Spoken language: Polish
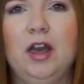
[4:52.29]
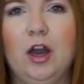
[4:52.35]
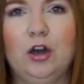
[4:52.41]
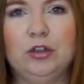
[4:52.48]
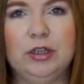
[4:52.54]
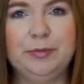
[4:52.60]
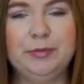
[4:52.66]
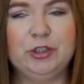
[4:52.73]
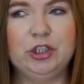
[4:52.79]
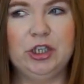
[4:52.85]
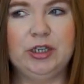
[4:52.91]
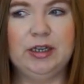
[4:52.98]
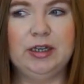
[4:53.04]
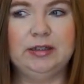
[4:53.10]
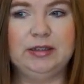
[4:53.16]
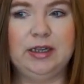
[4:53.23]
Ona mi
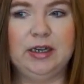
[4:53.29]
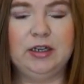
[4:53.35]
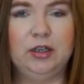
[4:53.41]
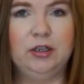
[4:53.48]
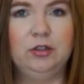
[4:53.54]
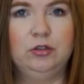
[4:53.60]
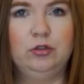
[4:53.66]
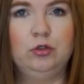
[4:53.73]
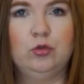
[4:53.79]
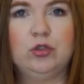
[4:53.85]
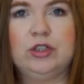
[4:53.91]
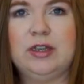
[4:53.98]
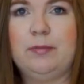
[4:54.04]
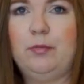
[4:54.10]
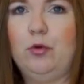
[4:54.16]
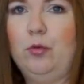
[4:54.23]
sięga tak tuż
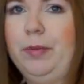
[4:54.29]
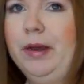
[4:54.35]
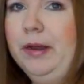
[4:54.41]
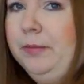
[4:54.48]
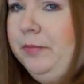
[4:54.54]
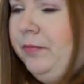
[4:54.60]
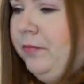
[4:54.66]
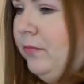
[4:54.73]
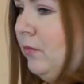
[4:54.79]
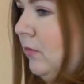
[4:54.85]
za pupę,